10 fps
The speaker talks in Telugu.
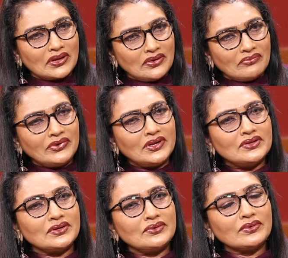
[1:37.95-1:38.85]
ఏమి
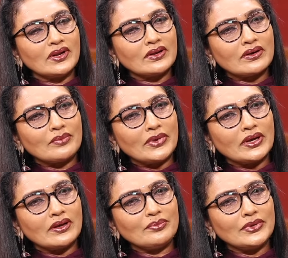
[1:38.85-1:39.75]
డీసెంట్ ఉన్నారు రమ్య
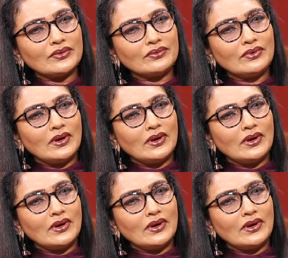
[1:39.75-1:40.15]
గారు మీరు